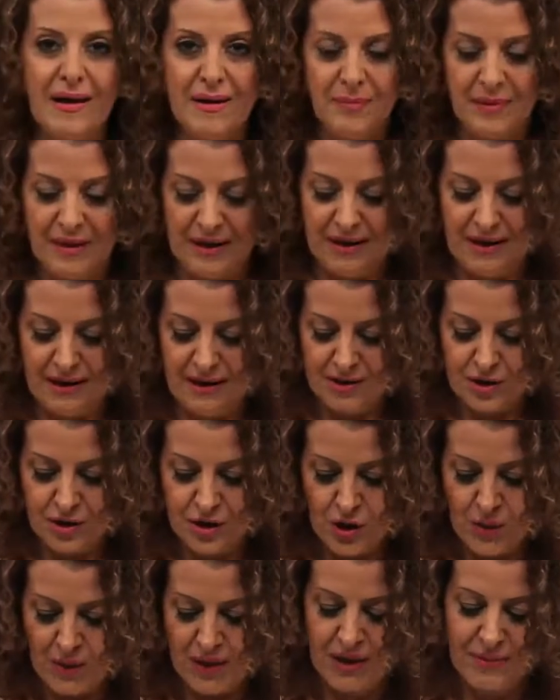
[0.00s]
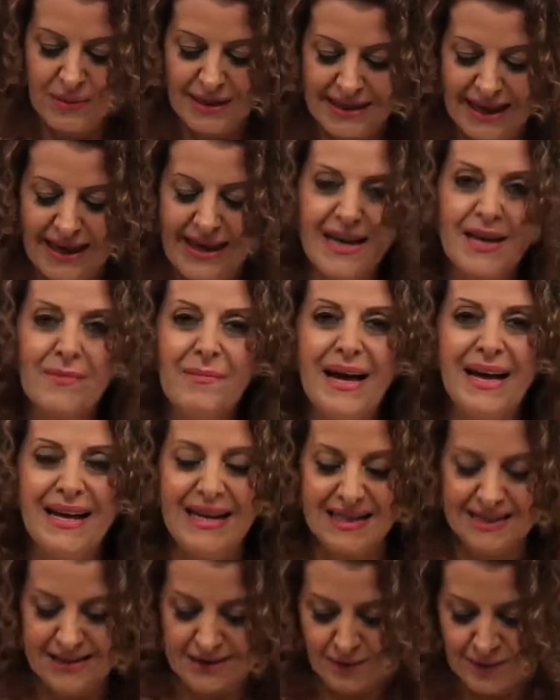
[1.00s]
بالشوبك بيطلع هيك
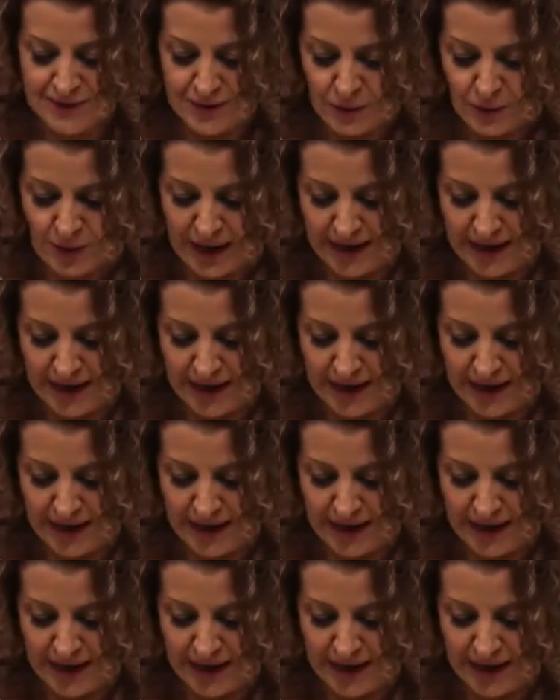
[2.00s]
مالس بس هو